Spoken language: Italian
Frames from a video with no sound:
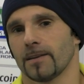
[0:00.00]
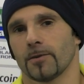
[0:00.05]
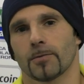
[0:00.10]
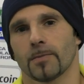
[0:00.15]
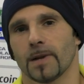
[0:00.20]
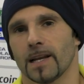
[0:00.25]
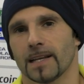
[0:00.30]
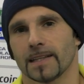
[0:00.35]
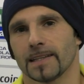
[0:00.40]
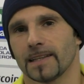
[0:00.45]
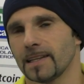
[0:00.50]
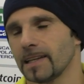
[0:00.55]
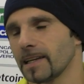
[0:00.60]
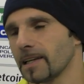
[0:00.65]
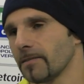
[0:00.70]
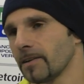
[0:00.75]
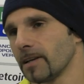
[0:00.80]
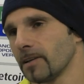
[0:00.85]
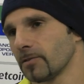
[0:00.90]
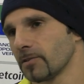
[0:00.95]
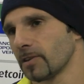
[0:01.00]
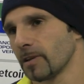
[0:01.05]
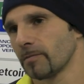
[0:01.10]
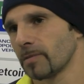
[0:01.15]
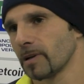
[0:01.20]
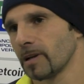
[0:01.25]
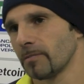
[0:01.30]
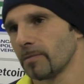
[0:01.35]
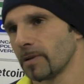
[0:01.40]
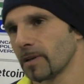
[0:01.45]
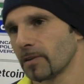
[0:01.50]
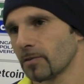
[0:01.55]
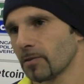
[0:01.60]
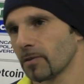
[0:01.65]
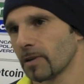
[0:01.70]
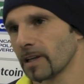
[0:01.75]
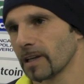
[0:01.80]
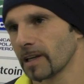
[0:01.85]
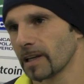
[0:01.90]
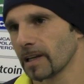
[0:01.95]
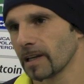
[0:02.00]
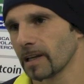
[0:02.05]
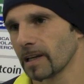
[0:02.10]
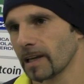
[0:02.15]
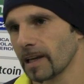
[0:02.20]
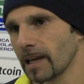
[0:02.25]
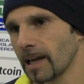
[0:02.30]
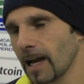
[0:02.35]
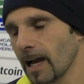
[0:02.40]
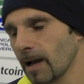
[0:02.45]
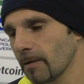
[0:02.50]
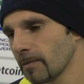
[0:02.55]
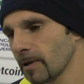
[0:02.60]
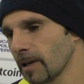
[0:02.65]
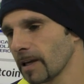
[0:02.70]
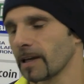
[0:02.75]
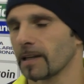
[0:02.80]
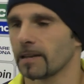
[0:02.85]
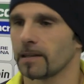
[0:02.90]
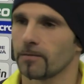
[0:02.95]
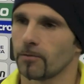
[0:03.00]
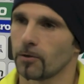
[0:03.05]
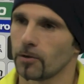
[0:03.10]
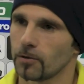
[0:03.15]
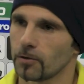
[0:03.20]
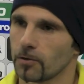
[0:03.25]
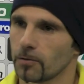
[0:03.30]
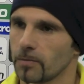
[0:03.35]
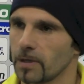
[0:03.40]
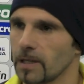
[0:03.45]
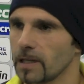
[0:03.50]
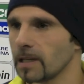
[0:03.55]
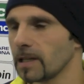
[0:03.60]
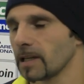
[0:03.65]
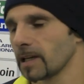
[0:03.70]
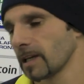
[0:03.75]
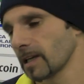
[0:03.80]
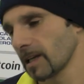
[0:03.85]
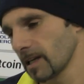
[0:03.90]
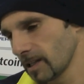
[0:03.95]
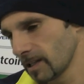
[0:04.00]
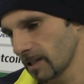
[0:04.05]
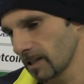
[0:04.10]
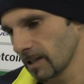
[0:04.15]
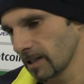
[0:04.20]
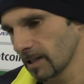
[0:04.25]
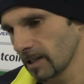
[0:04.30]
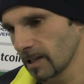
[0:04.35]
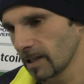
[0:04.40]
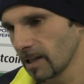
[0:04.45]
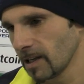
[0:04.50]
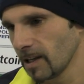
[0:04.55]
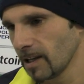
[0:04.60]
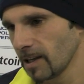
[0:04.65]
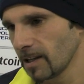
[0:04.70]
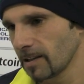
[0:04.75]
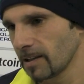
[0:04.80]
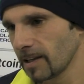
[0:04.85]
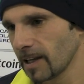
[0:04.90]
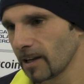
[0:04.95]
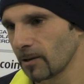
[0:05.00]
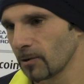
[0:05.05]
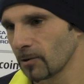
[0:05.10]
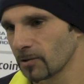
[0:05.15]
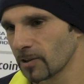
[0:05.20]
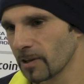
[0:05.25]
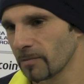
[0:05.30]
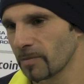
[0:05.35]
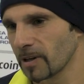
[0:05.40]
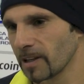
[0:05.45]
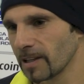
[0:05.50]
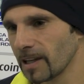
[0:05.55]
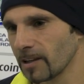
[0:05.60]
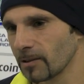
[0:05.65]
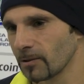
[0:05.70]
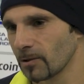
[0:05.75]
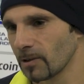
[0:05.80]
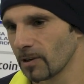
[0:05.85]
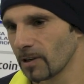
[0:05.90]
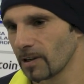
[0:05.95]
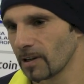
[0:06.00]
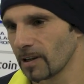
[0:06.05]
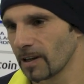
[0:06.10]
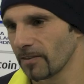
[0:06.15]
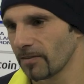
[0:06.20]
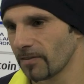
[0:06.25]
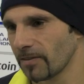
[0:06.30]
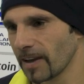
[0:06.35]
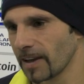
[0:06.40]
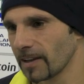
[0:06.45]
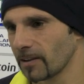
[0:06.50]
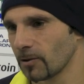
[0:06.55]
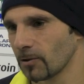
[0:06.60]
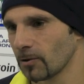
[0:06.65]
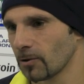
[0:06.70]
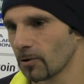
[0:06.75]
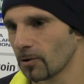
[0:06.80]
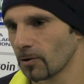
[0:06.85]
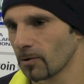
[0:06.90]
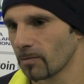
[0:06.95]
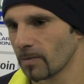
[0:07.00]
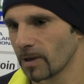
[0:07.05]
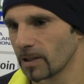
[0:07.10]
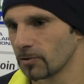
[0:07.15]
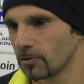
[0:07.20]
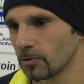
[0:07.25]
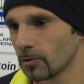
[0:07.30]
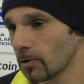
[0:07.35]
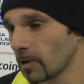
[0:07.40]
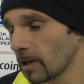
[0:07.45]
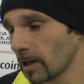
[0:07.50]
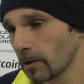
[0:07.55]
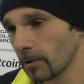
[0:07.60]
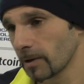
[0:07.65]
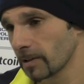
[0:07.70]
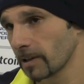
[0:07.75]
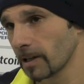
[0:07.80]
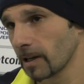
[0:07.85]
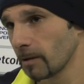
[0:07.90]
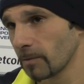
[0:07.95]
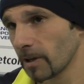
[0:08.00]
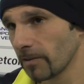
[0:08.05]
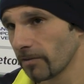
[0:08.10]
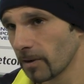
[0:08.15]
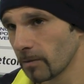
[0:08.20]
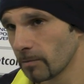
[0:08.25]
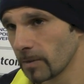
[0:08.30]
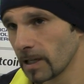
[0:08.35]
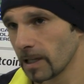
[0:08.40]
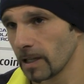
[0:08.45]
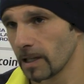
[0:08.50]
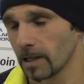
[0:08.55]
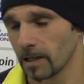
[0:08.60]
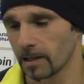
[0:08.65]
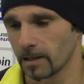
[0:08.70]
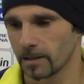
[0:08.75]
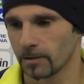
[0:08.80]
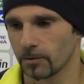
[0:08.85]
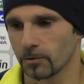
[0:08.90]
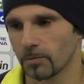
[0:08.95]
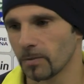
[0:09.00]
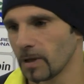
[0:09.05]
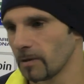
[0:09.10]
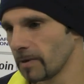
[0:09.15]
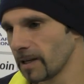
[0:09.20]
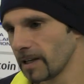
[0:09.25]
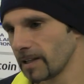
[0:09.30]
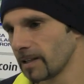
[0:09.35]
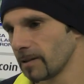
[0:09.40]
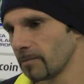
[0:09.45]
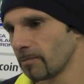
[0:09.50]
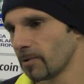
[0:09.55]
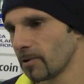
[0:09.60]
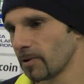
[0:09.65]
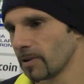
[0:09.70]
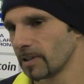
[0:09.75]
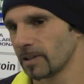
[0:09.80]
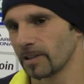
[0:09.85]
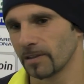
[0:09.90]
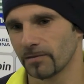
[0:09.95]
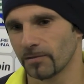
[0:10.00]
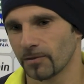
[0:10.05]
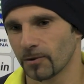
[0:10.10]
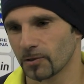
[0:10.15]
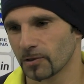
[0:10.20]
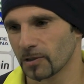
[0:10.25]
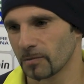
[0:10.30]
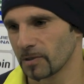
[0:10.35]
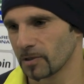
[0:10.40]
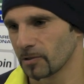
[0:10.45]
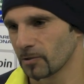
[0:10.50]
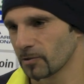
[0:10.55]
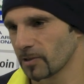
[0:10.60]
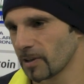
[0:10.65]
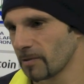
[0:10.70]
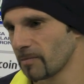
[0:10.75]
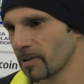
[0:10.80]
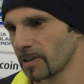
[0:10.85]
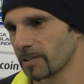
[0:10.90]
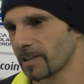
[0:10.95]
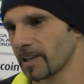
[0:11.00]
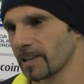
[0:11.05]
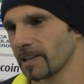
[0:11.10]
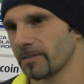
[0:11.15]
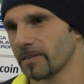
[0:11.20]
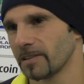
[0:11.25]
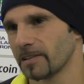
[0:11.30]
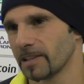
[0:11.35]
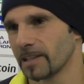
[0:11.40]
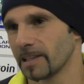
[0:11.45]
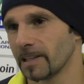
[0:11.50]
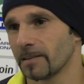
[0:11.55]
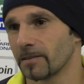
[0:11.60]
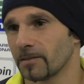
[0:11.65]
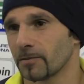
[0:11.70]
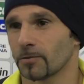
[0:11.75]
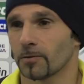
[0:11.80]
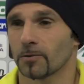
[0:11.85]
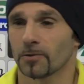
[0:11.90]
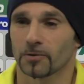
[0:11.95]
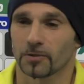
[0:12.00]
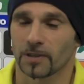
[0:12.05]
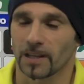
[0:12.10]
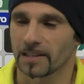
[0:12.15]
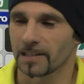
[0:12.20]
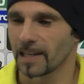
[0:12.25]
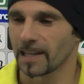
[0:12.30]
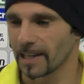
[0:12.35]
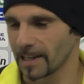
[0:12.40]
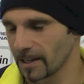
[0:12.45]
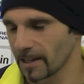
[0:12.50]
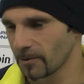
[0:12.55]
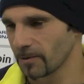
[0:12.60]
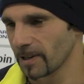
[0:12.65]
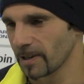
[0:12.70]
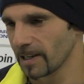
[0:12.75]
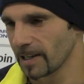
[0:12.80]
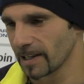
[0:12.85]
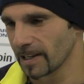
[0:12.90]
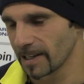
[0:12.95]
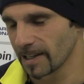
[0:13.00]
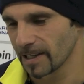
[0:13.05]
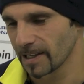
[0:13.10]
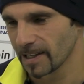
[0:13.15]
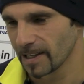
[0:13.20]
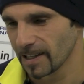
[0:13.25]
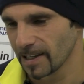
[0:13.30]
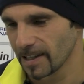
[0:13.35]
normale, la dediche vanno sempre alle persone che, che, ami e che ti vogliono bene e che ti, ti hanno sempre dato l'affetto maggiore, questa è la mia famiglia. Indubbiamente poi i tifosi mi sono sempre stati vicini, sono stati anche quelli che,